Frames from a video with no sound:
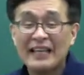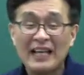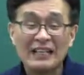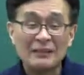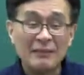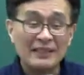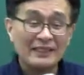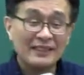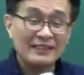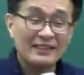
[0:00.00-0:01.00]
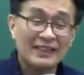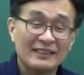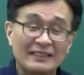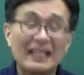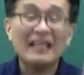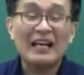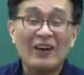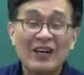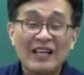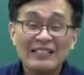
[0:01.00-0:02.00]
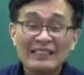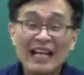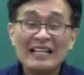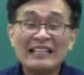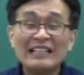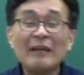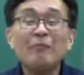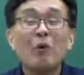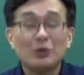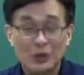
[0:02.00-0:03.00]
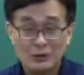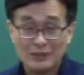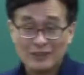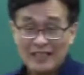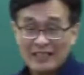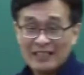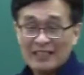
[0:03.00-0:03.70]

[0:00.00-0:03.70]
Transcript: 계약을 맺어서 들어가서 살아요. 살 때 보조해주는 거야.